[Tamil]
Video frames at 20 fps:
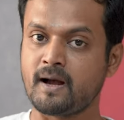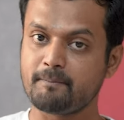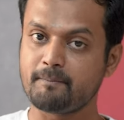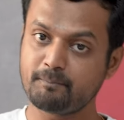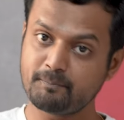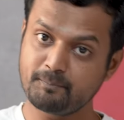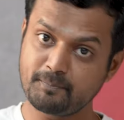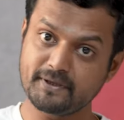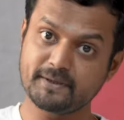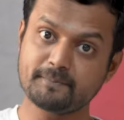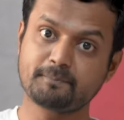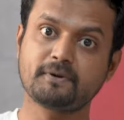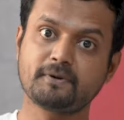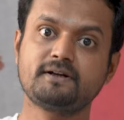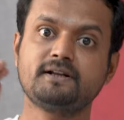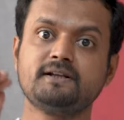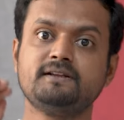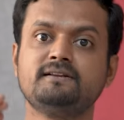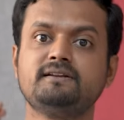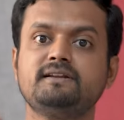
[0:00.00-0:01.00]

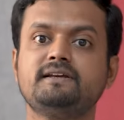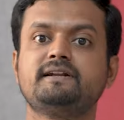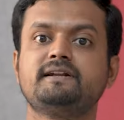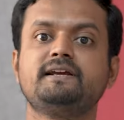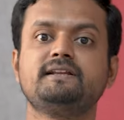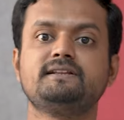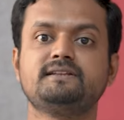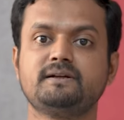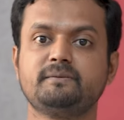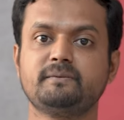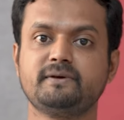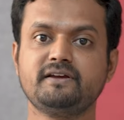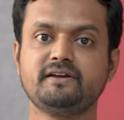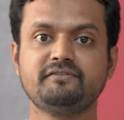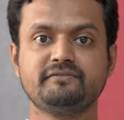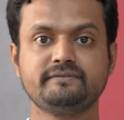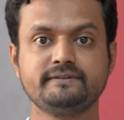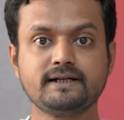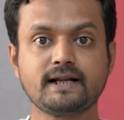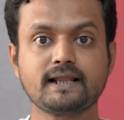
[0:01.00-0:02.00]
அப்படிப்பட்ட இந்த இறை தன்மையை
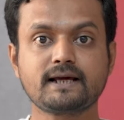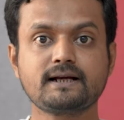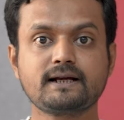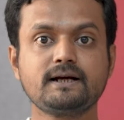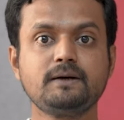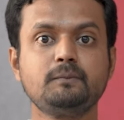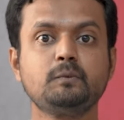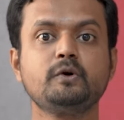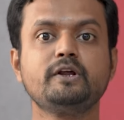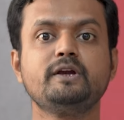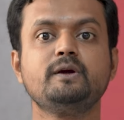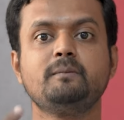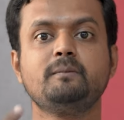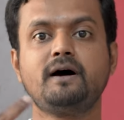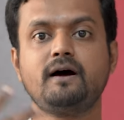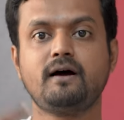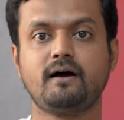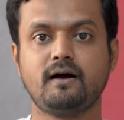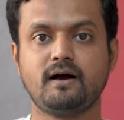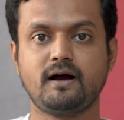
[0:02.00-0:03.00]
விளக்க முடியுமா